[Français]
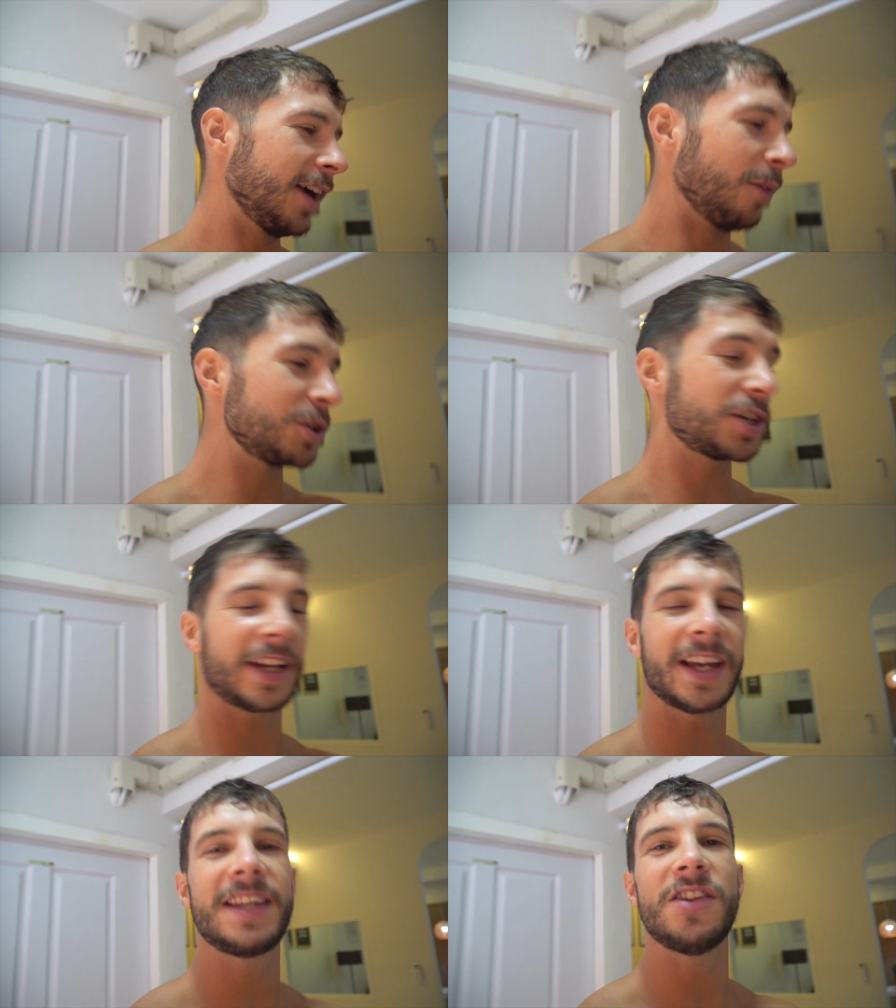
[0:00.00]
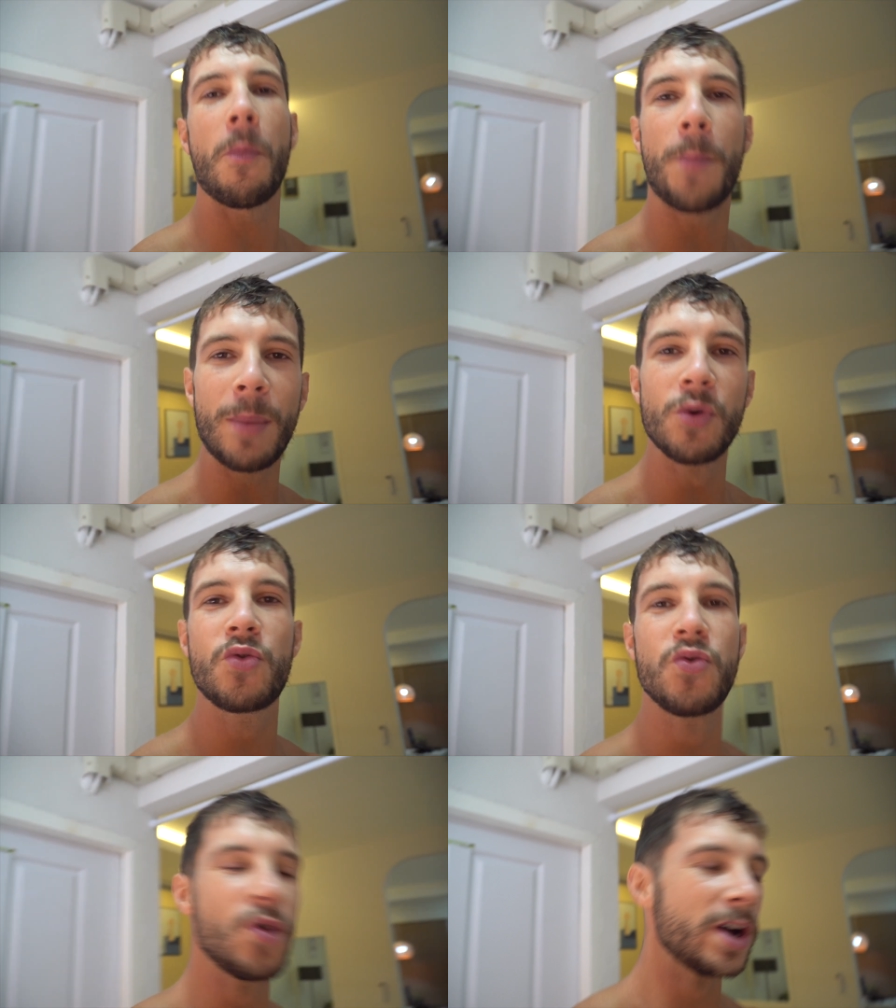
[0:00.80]
Alors moi je suis quelqu'un qui dort pas
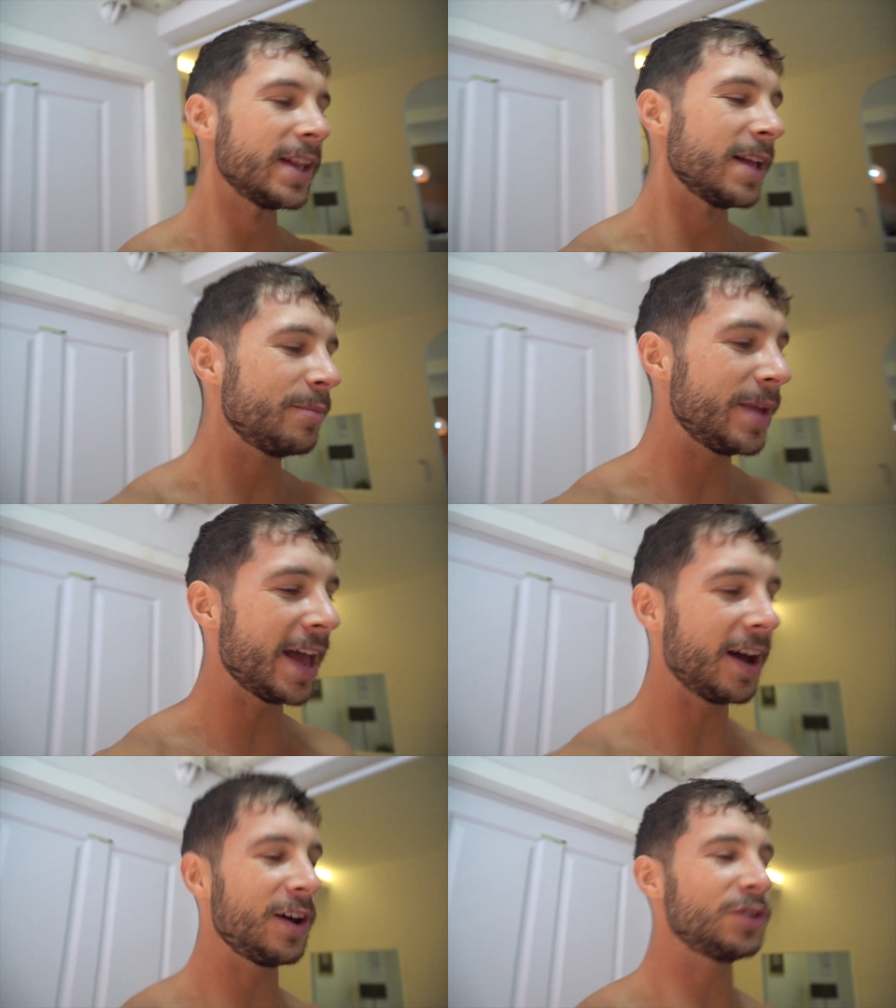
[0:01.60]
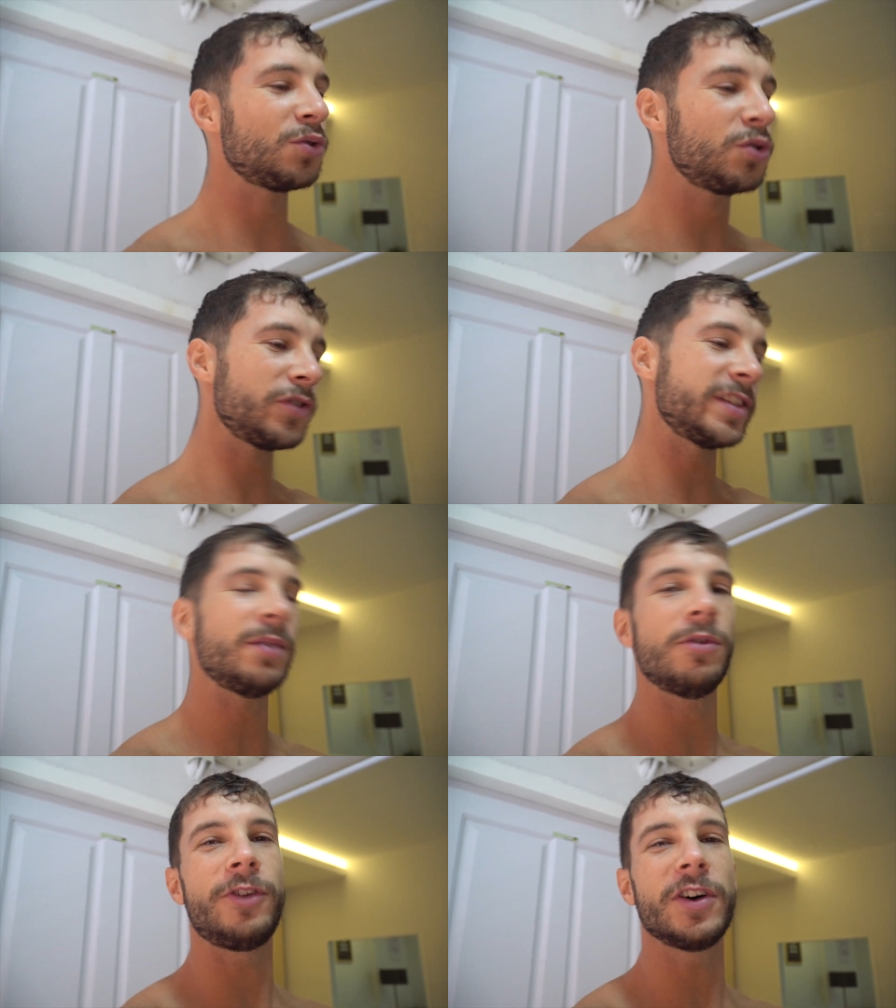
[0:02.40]
beaucoup mais euh, du coup je vais essayer
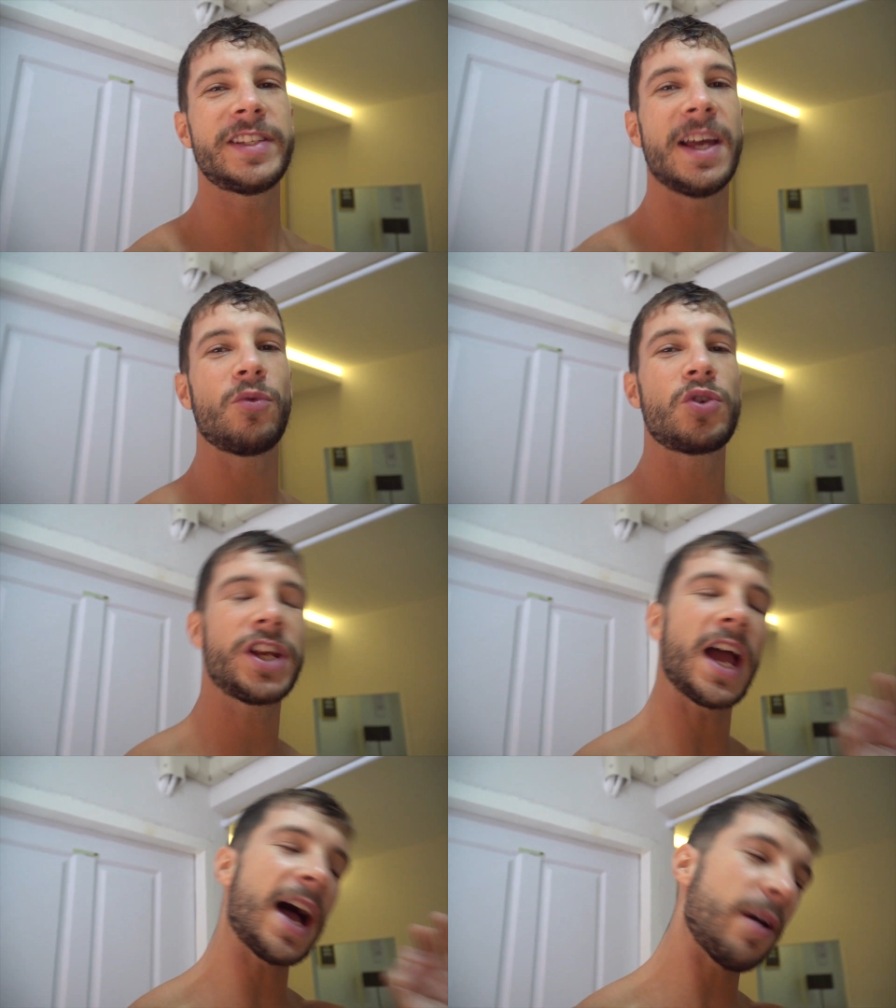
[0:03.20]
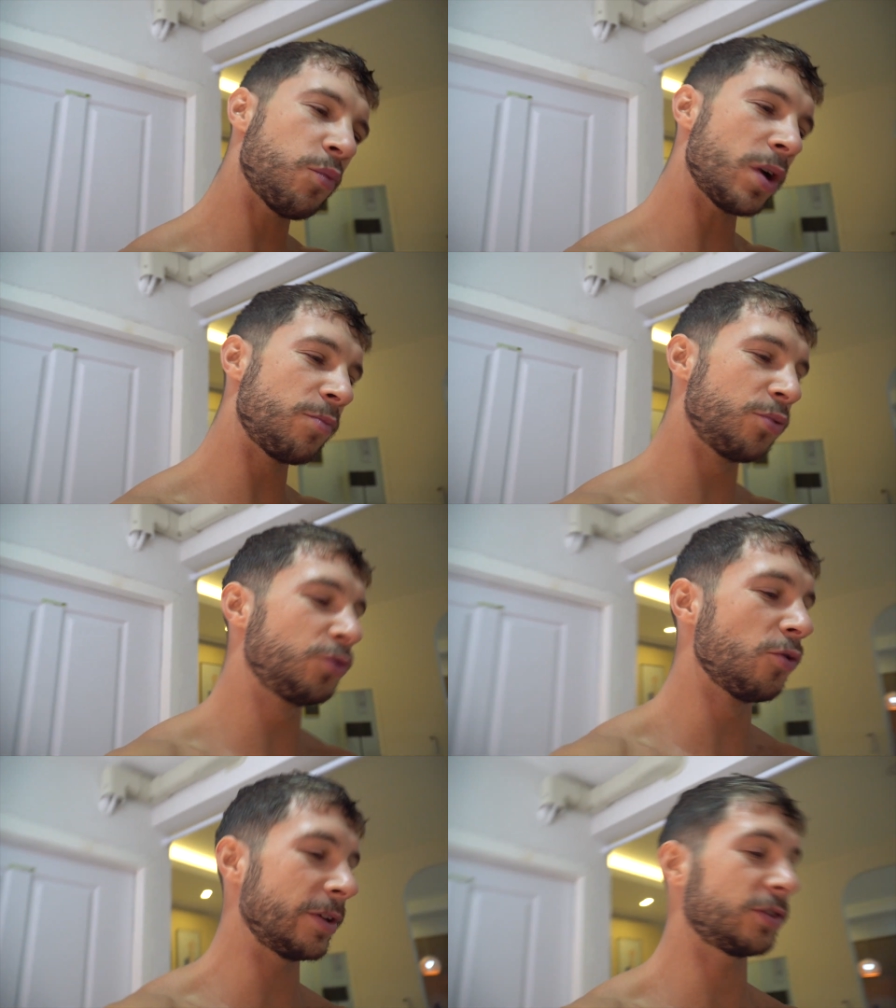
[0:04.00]
de me forcer à me coucher un poil plus
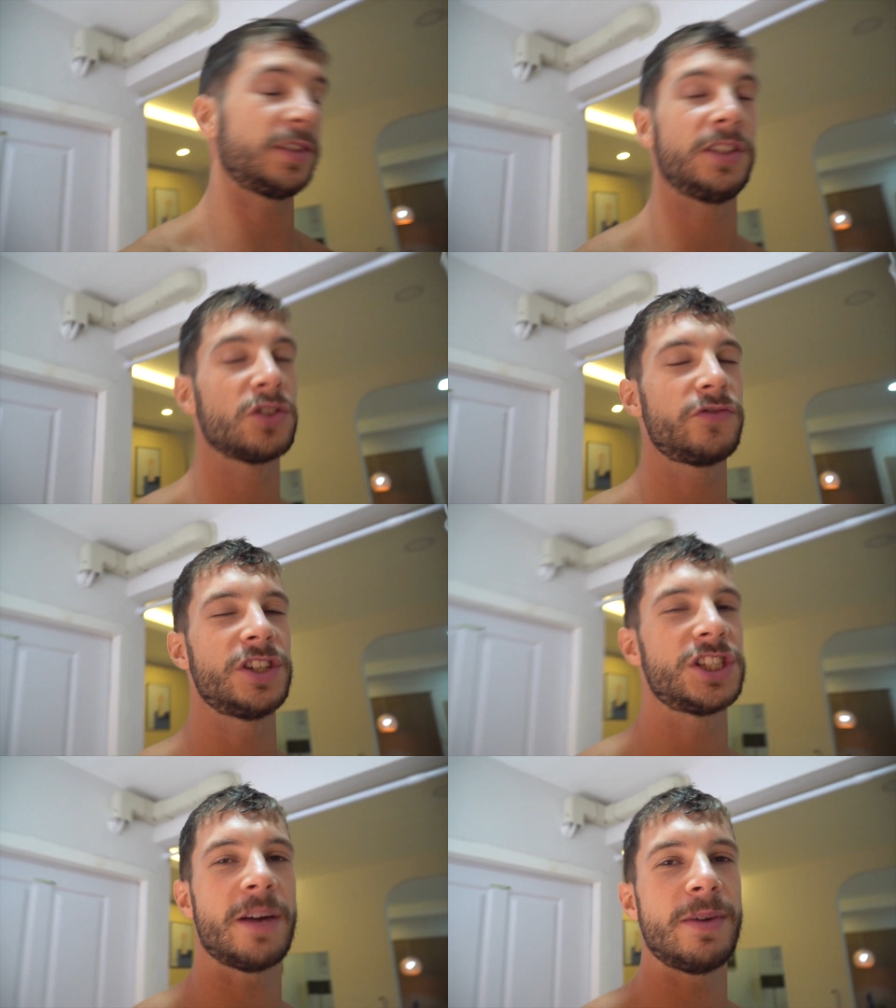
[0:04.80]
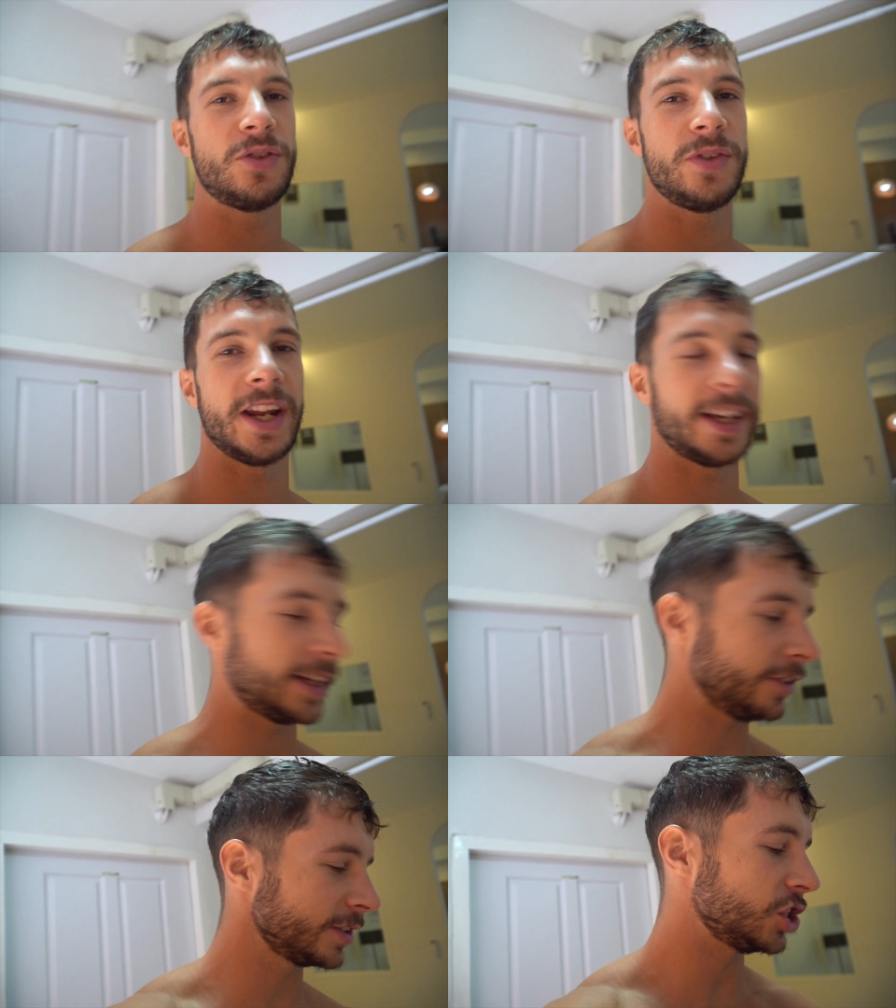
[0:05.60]
tôt parce que sinon je vais jamais tenir la
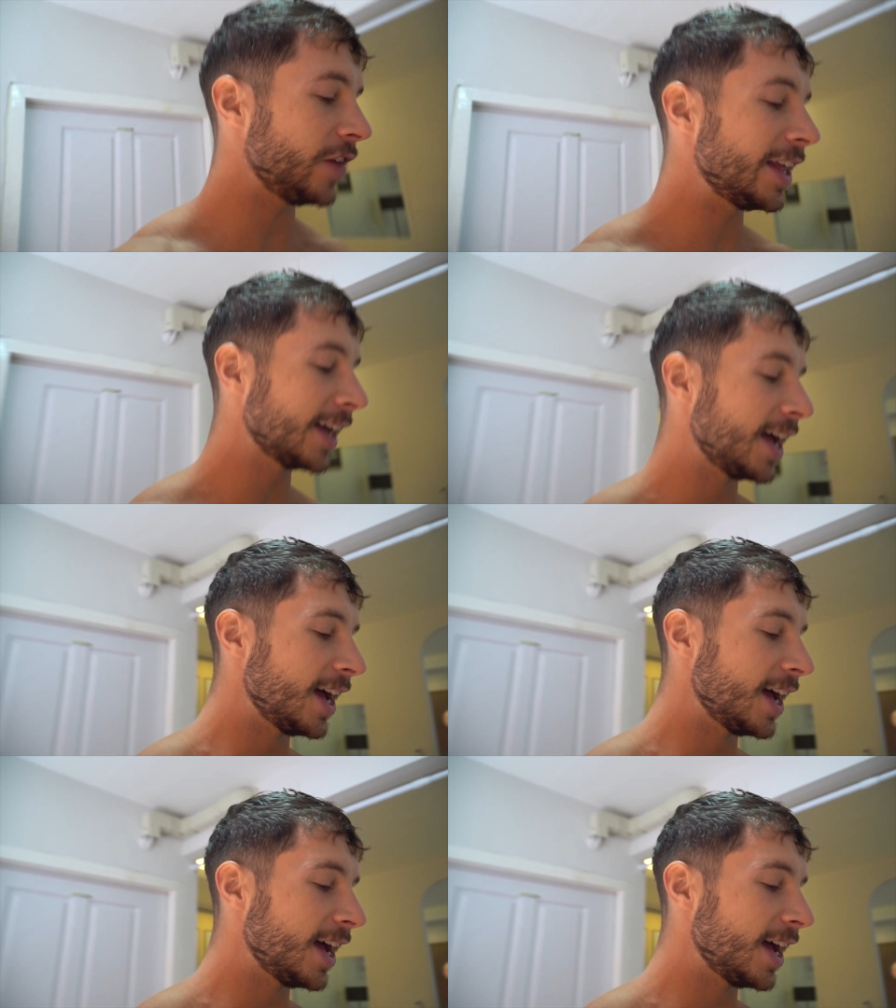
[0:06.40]
cadence. Je vais être